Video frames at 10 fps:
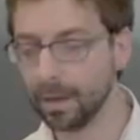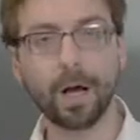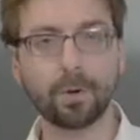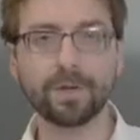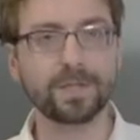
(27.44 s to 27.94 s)

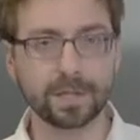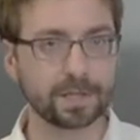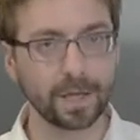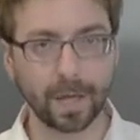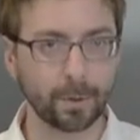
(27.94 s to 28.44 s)
à quoi ça
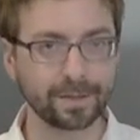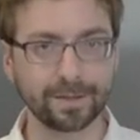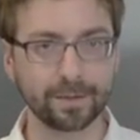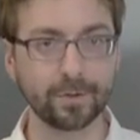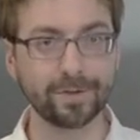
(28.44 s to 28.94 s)
sert, à quoi ça
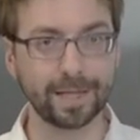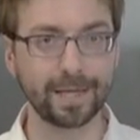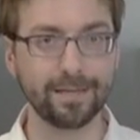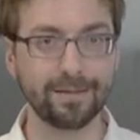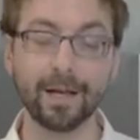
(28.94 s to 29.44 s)
sert de
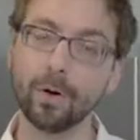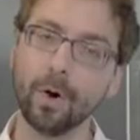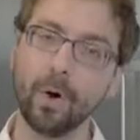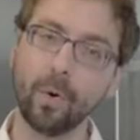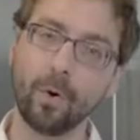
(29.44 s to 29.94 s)
stériliser. Alors,
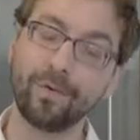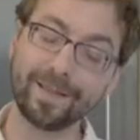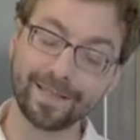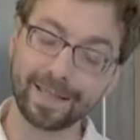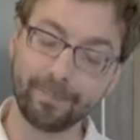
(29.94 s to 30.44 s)
on va
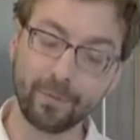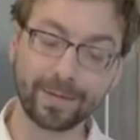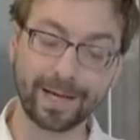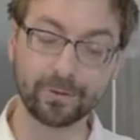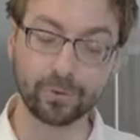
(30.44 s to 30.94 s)
essayer de
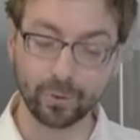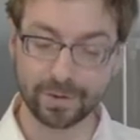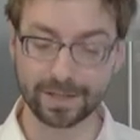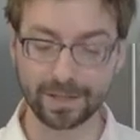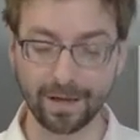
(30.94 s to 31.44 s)
répondre à tout
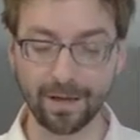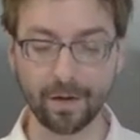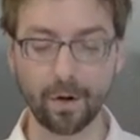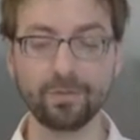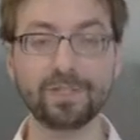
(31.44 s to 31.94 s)

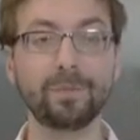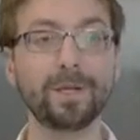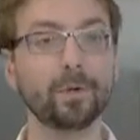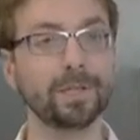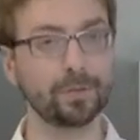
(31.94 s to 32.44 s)
ça en vous
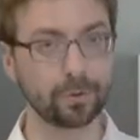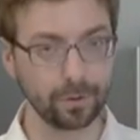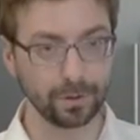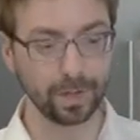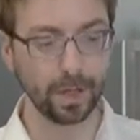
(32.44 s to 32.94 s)
expliquant des
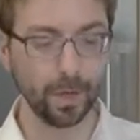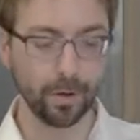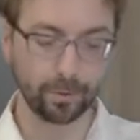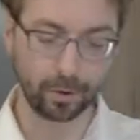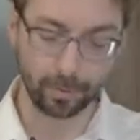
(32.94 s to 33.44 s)
trucs,
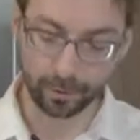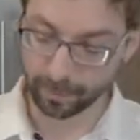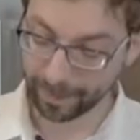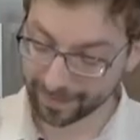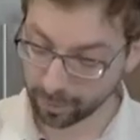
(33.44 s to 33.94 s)
comment ne
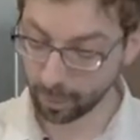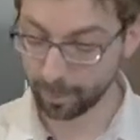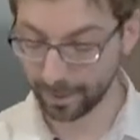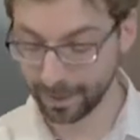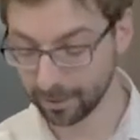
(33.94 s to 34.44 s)
pas se
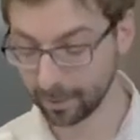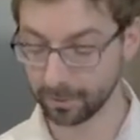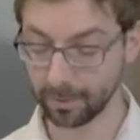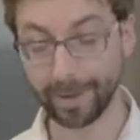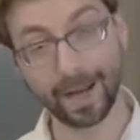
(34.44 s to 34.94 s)
tromper,
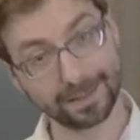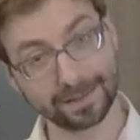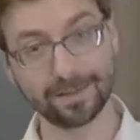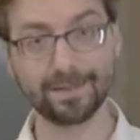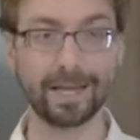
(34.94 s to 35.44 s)
comment ne pas rater
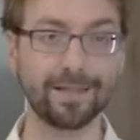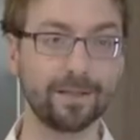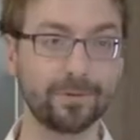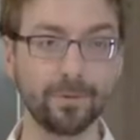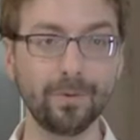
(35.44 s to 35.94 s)
ces
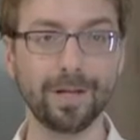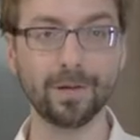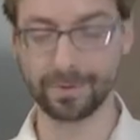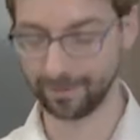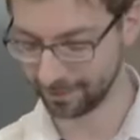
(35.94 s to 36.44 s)
stérilisations.
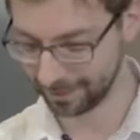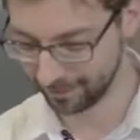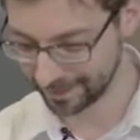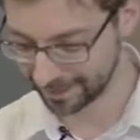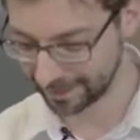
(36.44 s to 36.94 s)
Voilà, on, a, en a
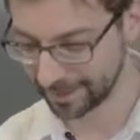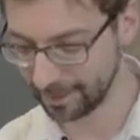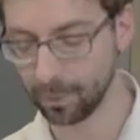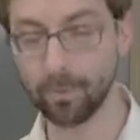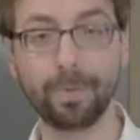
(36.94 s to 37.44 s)
fait certaines
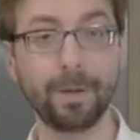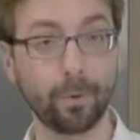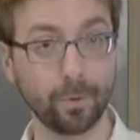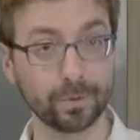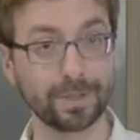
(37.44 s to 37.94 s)
qui ont loupé
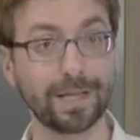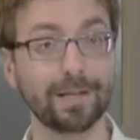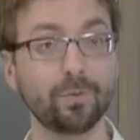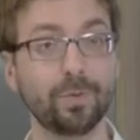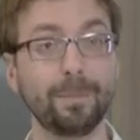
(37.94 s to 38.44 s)
pour montrer
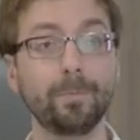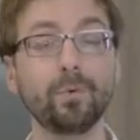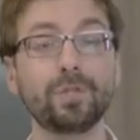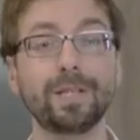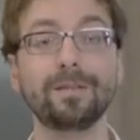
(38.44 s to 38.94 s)
quels sont les
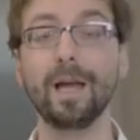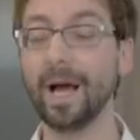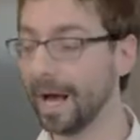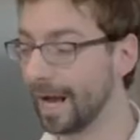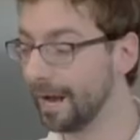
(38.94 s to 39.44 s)
bons gestes
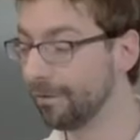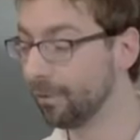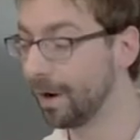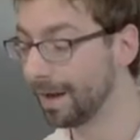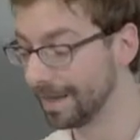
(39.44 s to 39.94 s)
à
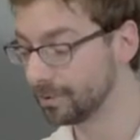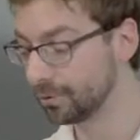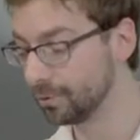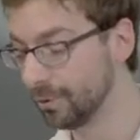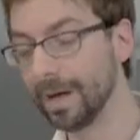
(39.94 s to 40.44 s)
avoir et
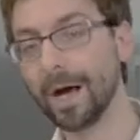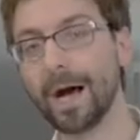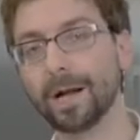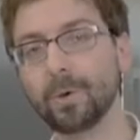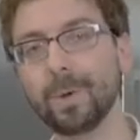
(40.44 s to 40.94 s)
surtout
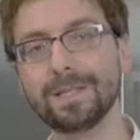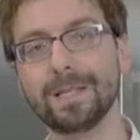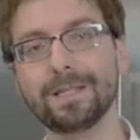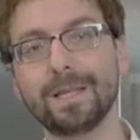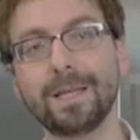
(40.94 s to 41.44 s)
à quoi
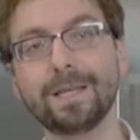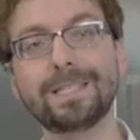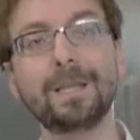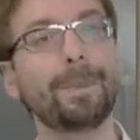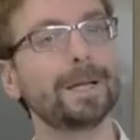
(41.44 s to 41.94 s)
ça sert.
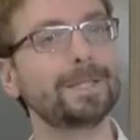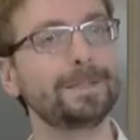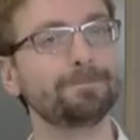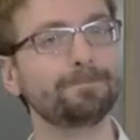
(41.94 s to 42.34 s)
C'est parti.